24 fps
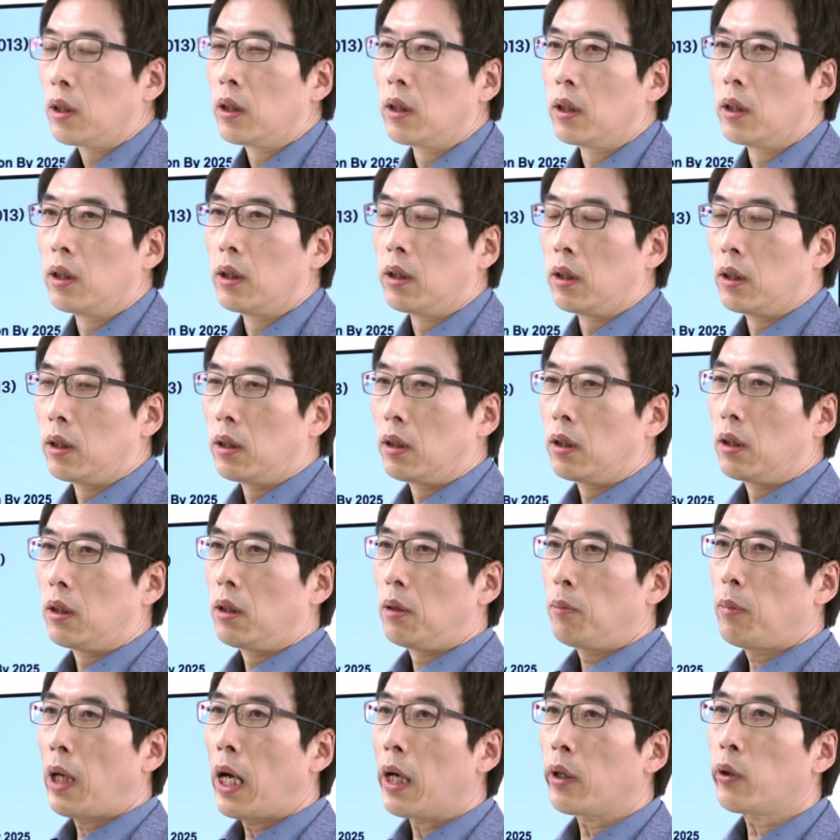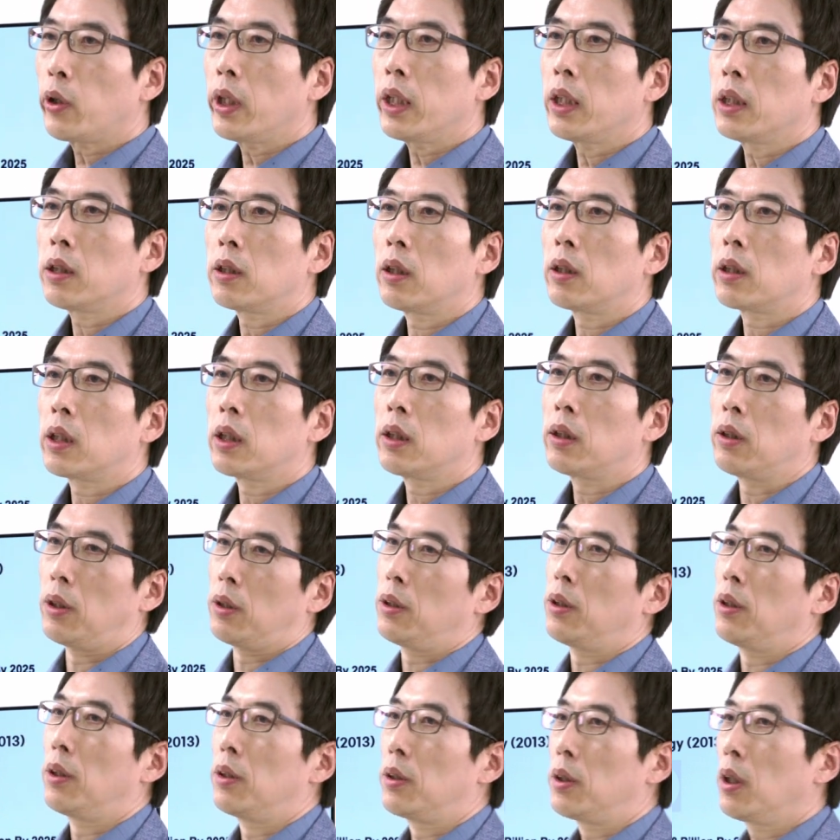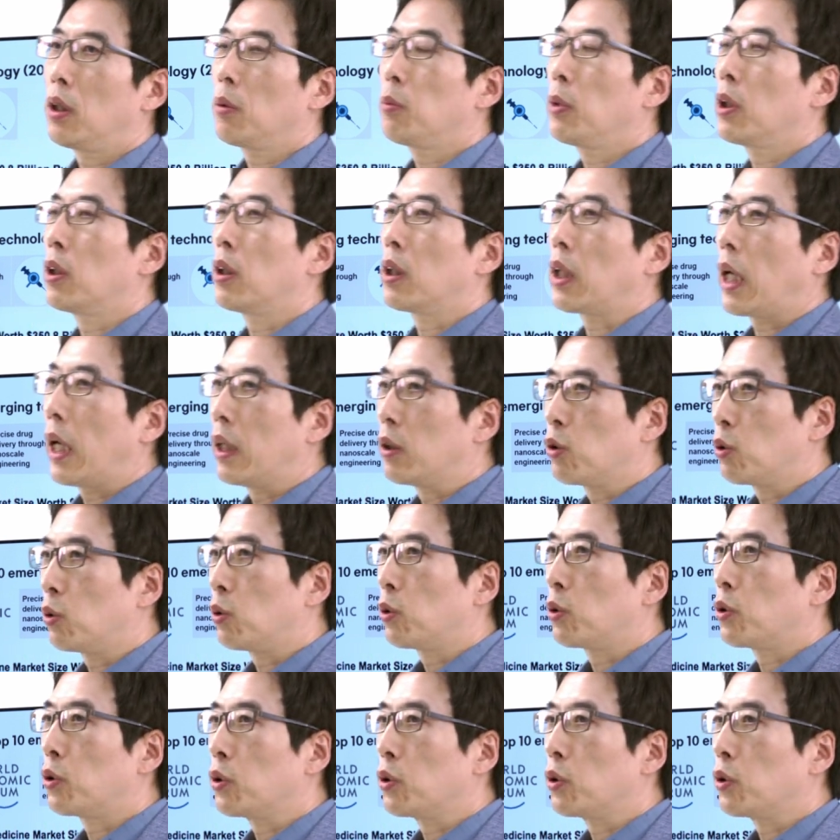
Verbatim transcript: 어, 파괴적인 어떤 혁명을 가져올